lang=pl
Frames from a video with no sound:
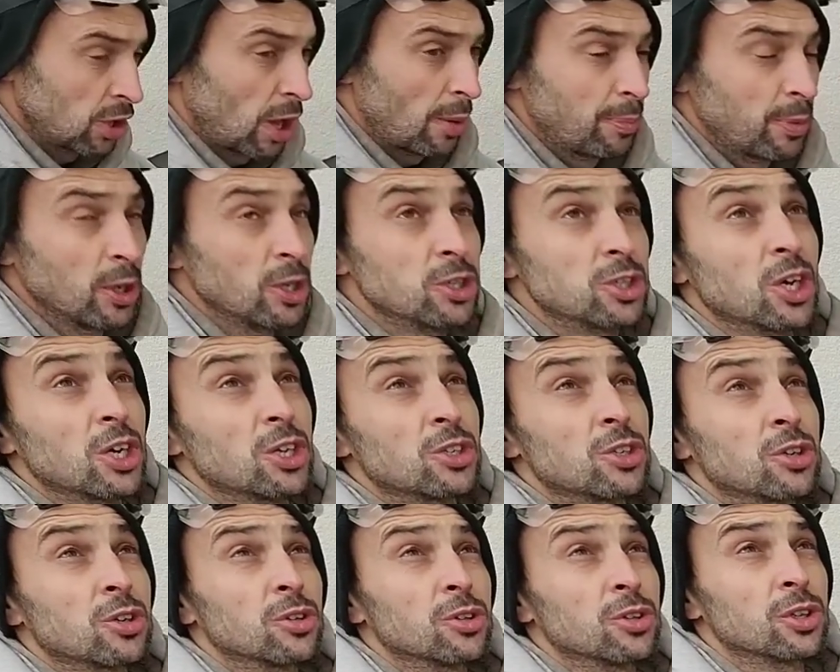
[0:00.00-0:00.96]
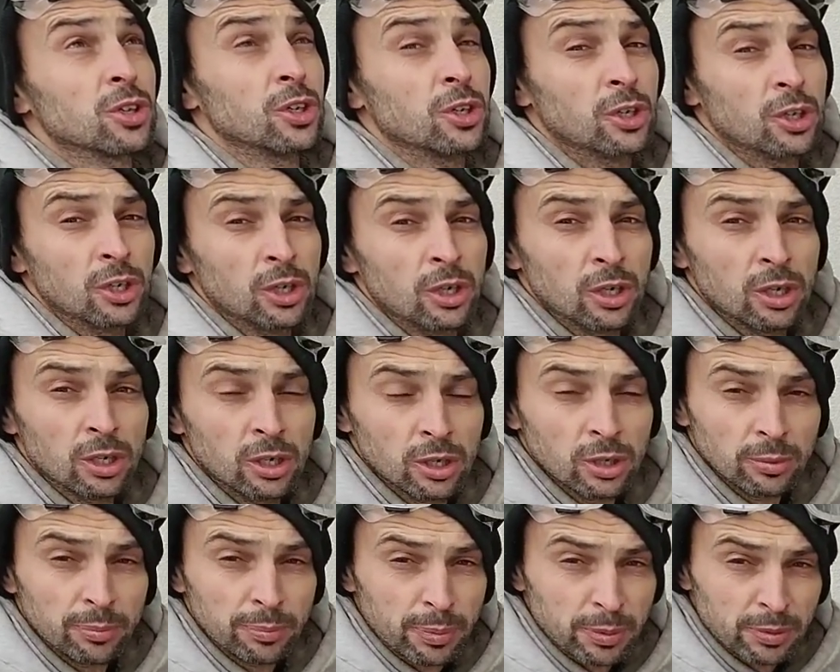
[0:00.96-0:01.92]
na 50,
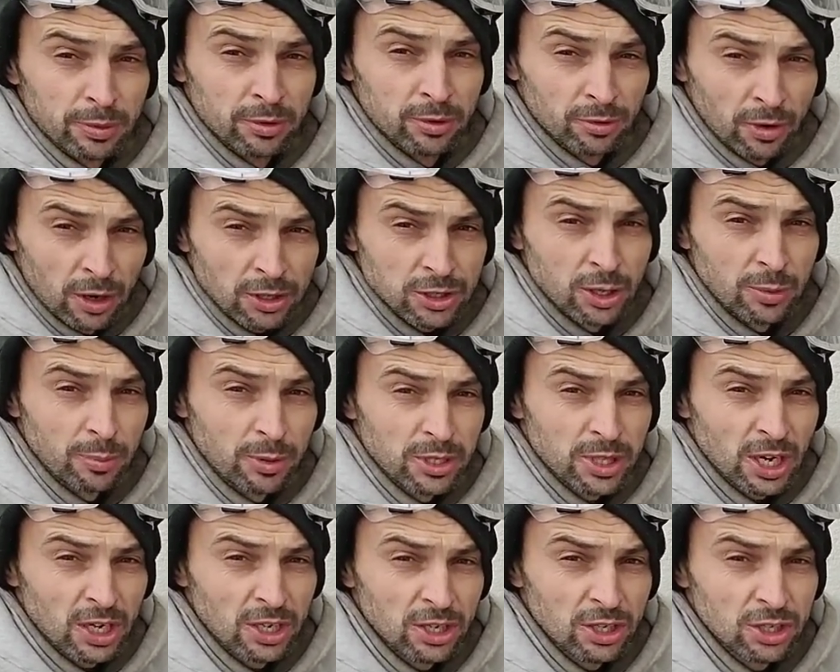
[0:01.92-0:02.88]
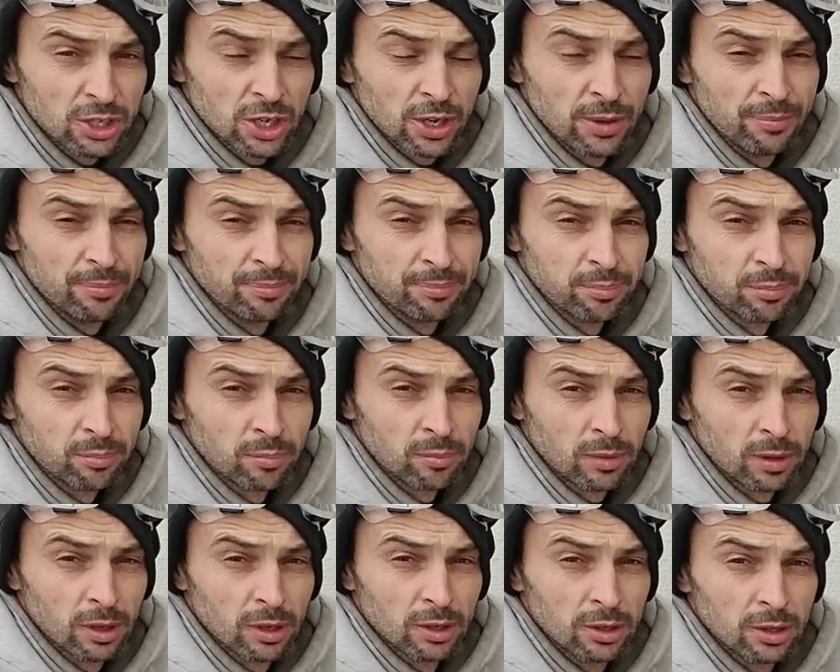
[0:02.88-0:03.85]
właśnie pisaliście,
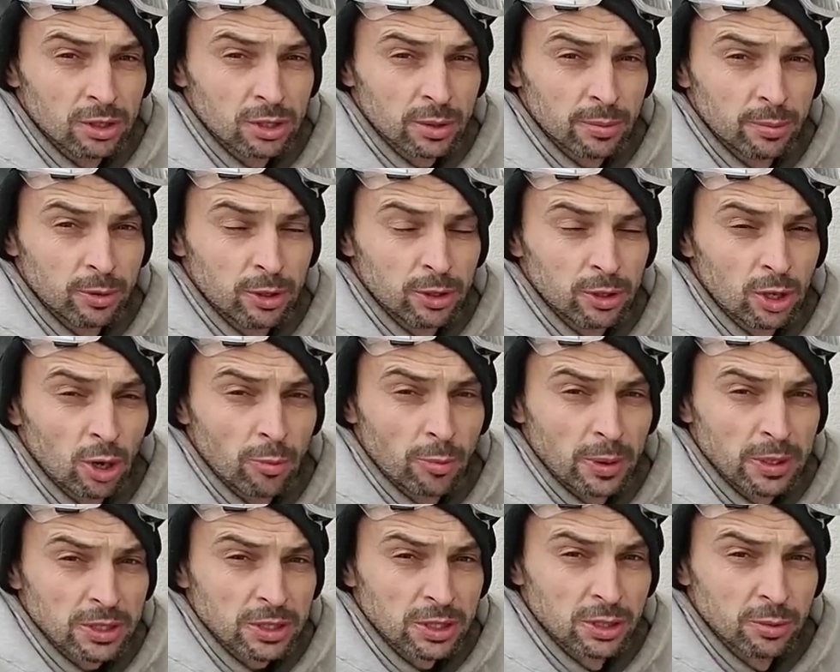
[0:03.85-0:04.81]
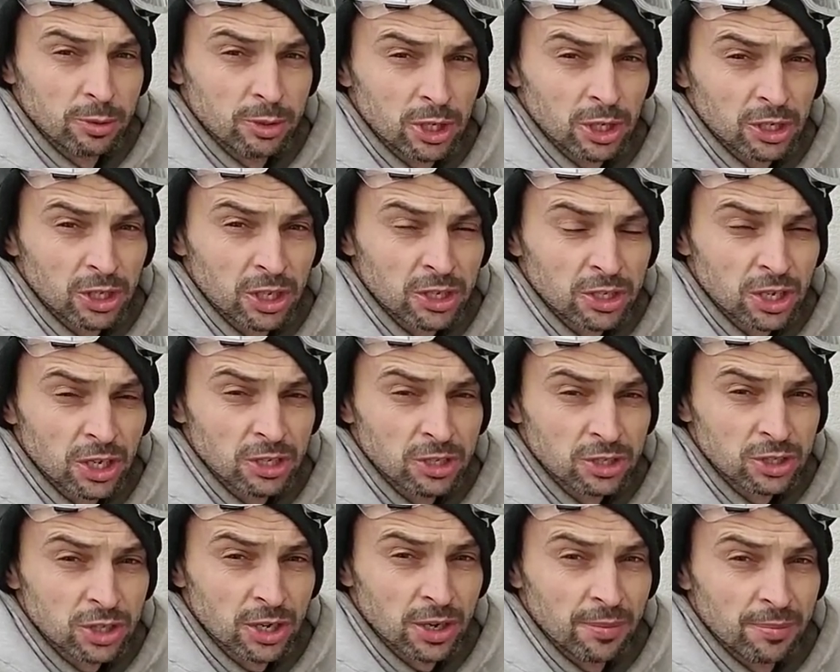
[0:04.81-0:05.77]
żeby te opaski robić jak
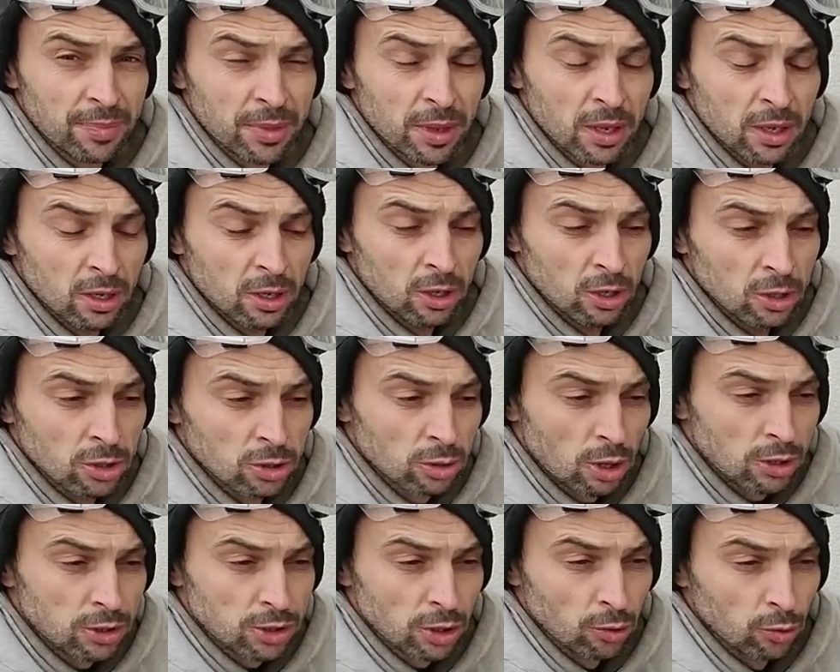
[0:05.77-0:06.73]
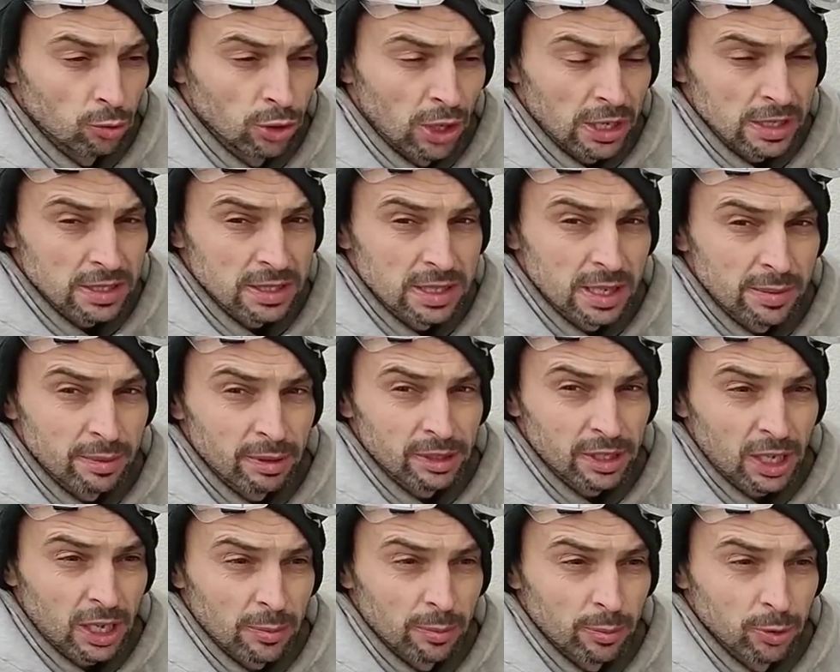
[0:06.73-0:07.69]
najszersze. Słuchajcie, u nas nie
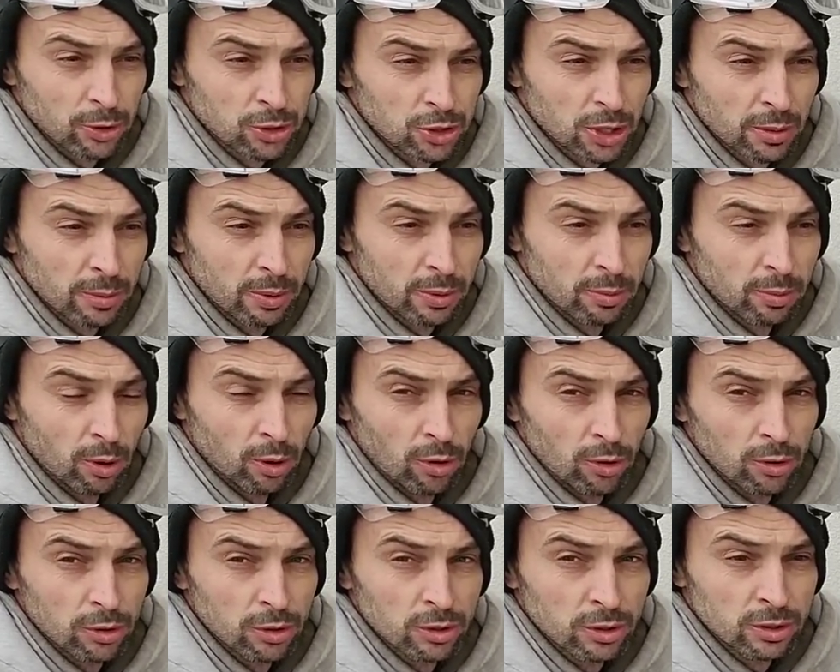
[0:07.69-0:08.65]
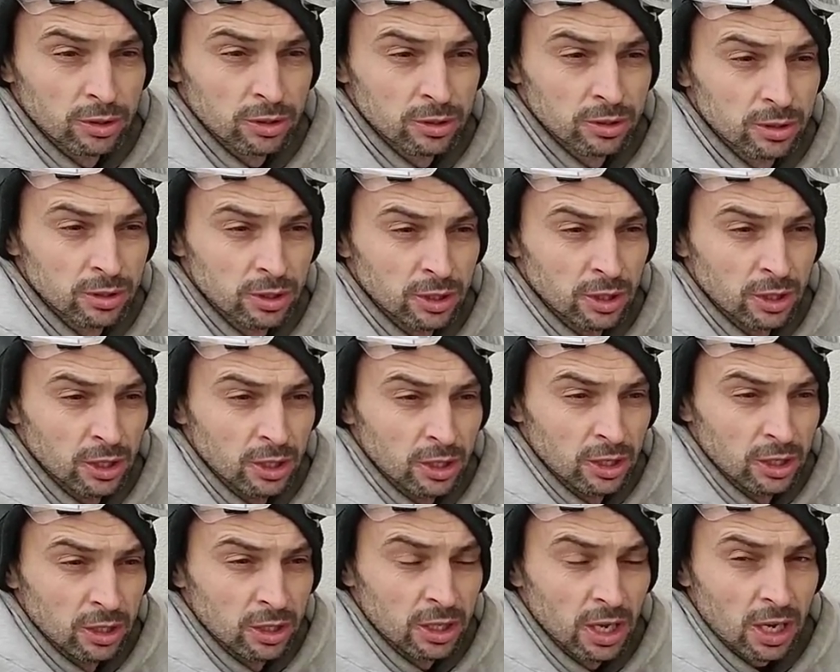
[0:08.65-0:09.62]
ma takiej potrzeby, bo
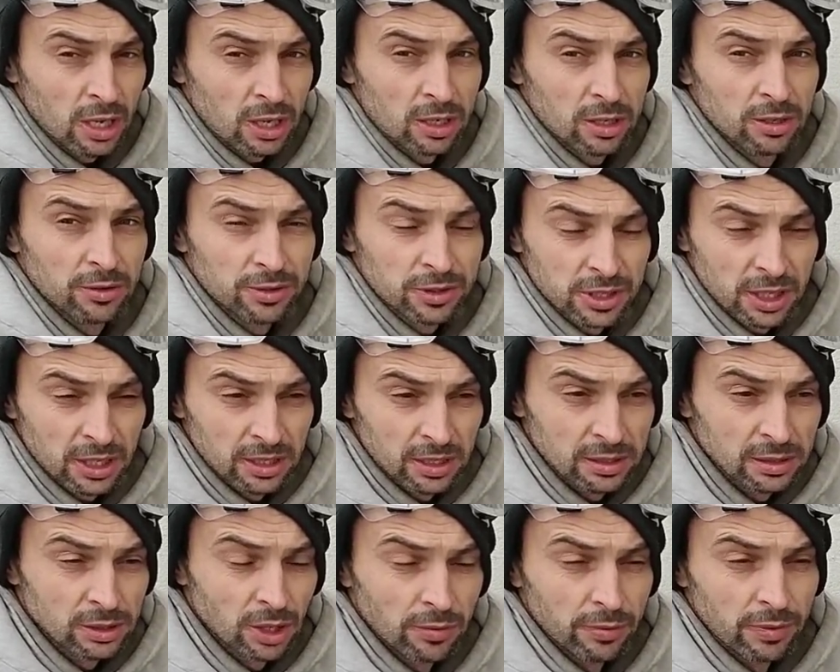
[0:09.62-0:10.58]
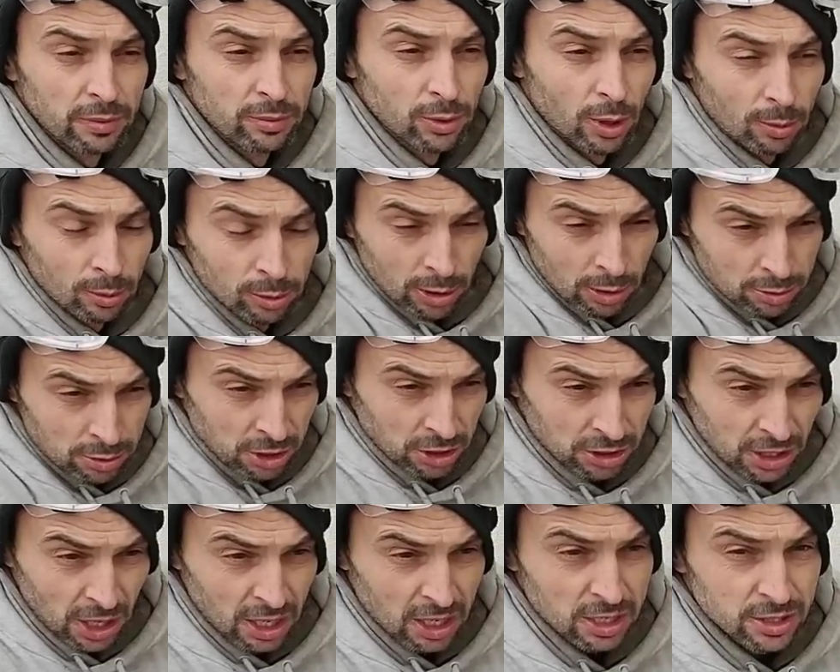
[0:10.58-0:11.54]
jak w standardowym domu, na
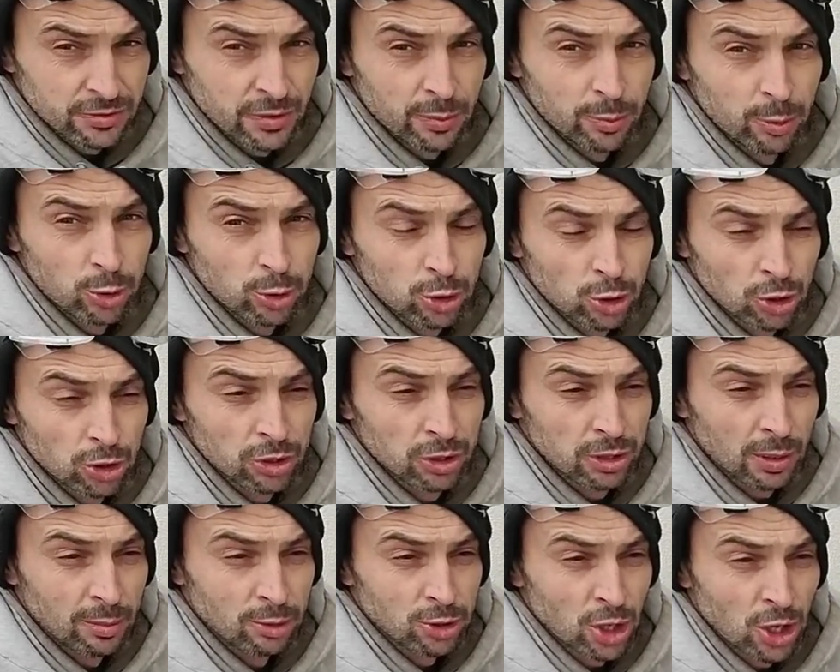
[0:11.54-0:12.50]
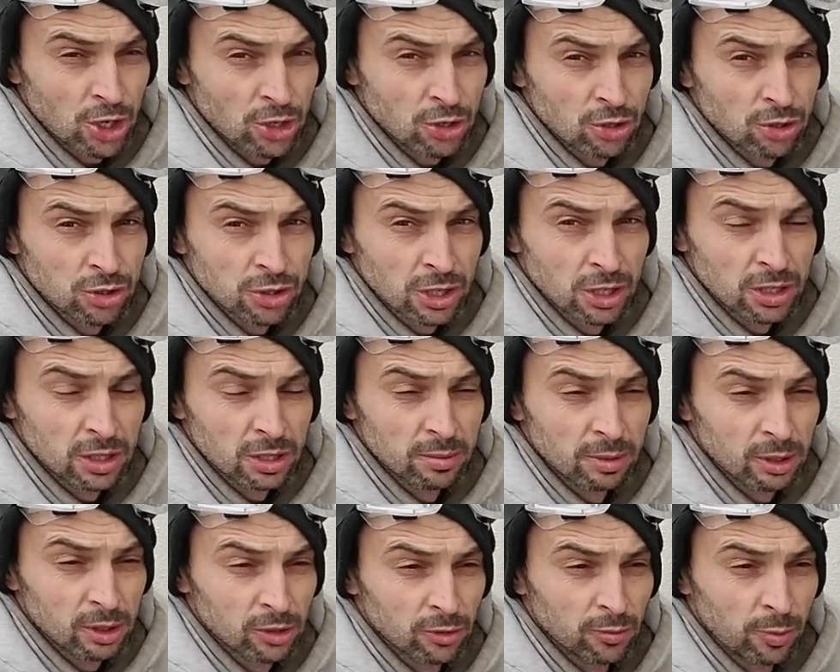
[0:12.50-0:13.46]
przykład dach jest wypuszczony tam 60
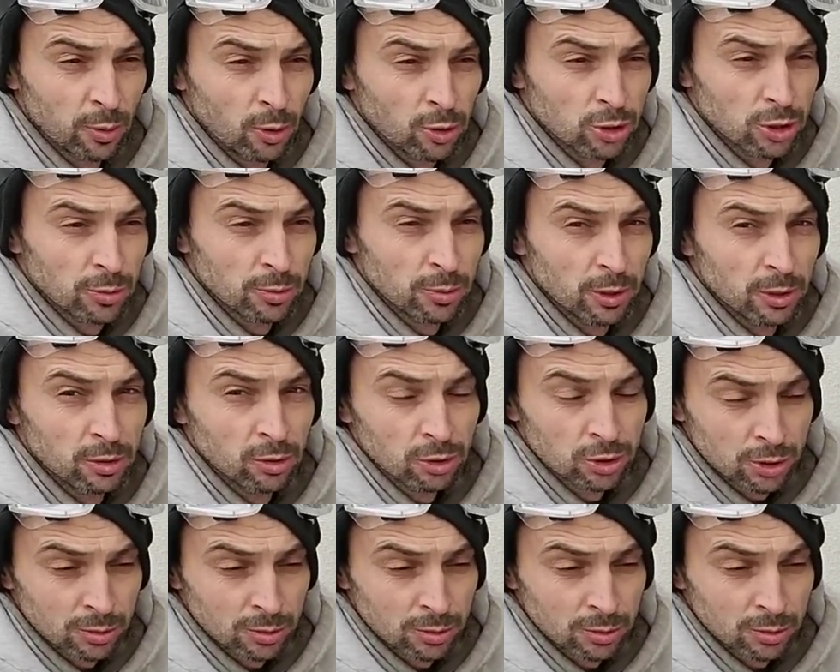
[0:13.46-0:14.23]
cm po ociepleniu